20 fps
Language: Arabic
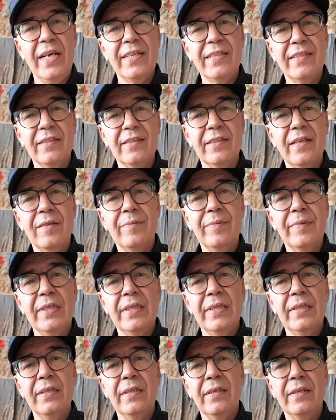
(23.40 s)
الحسن
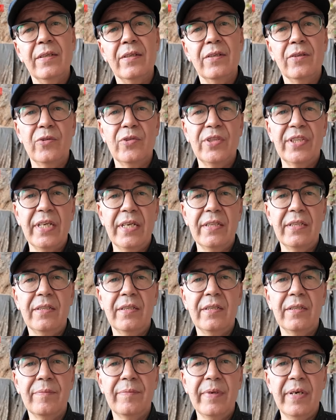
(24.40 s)
الطالبي
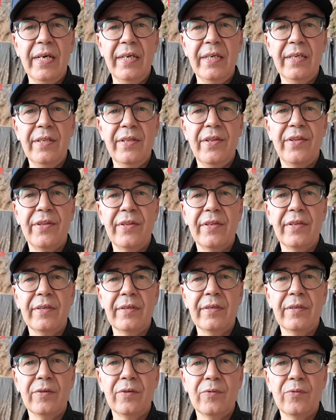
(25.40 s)
أستاذ باحث
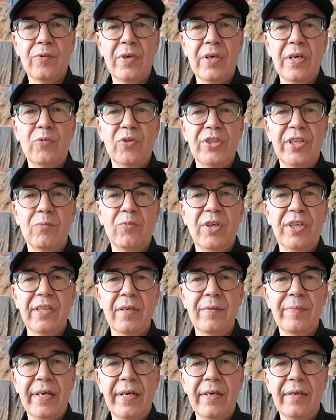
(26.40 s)
آه، ومدير
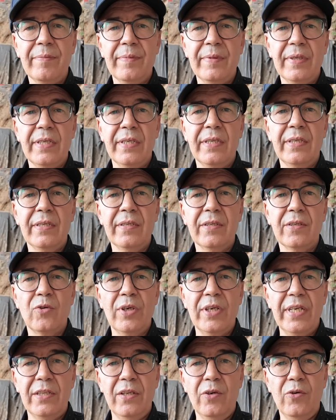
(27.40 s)
مختبر
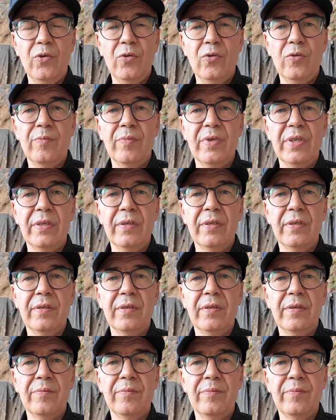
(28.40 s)
بكلية العلوم آه،
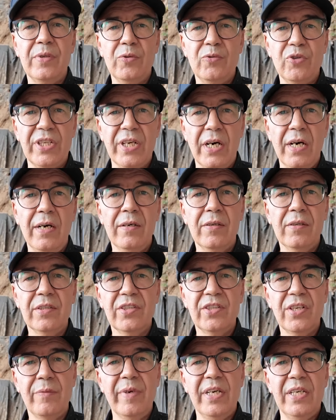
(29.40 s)
بوجدة
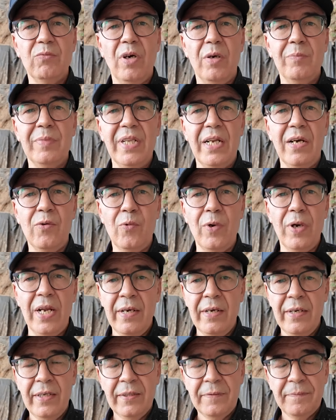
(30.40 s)
جامعة محمد الأول
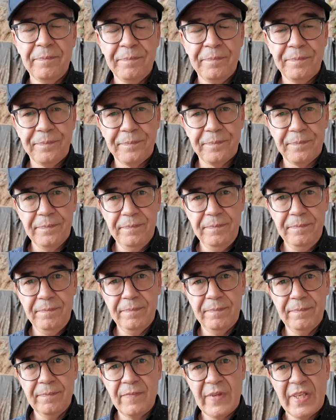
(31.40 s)

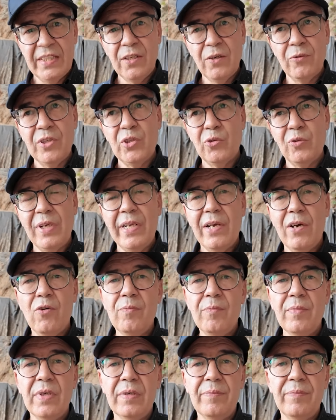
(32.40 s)
نتواجد
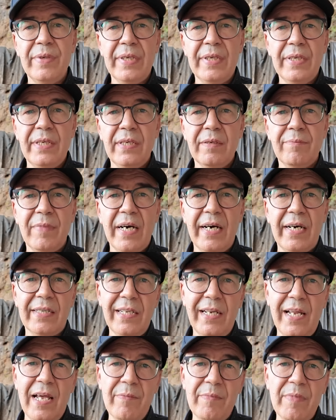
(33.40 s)
اليوم
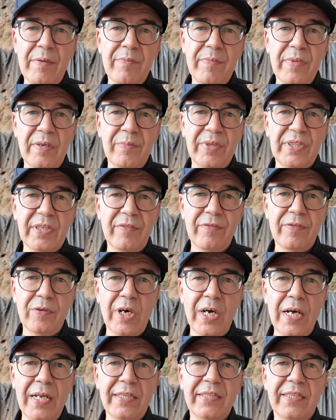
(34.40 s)
بمغارة الحمام
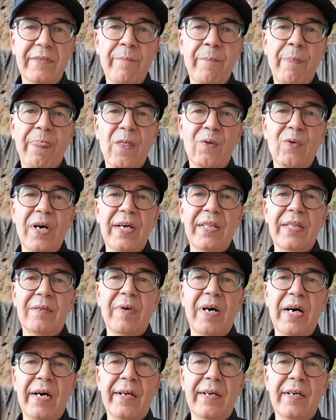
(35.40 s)
بتفوالت وهذه
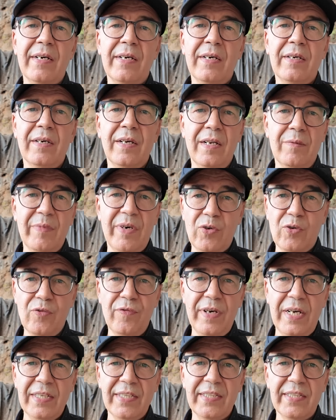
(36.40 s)
المغارة
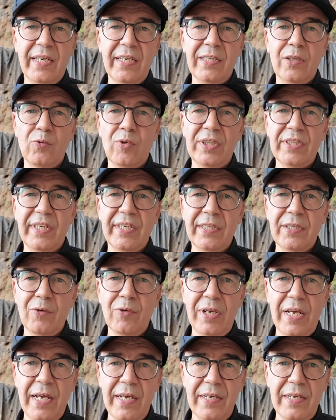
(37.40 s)
المعروفة على الصعيد الوطني
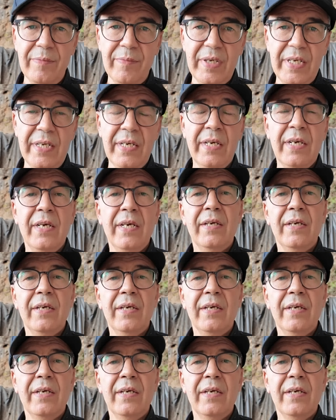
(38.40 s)
والعالمي